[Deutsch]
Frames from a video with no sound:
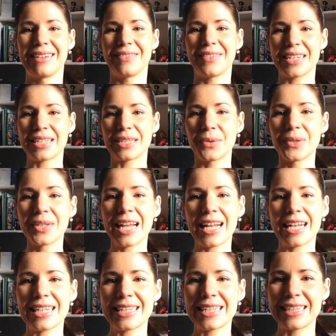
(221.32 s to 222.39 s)
was
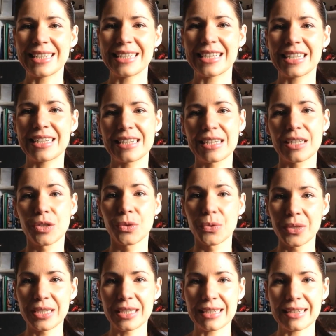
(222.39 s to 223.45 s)
unerlässlich ist, das ist
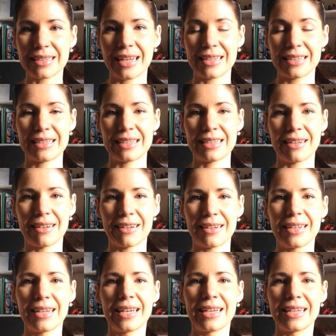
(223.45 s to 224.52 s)
Geduld, ganz klar.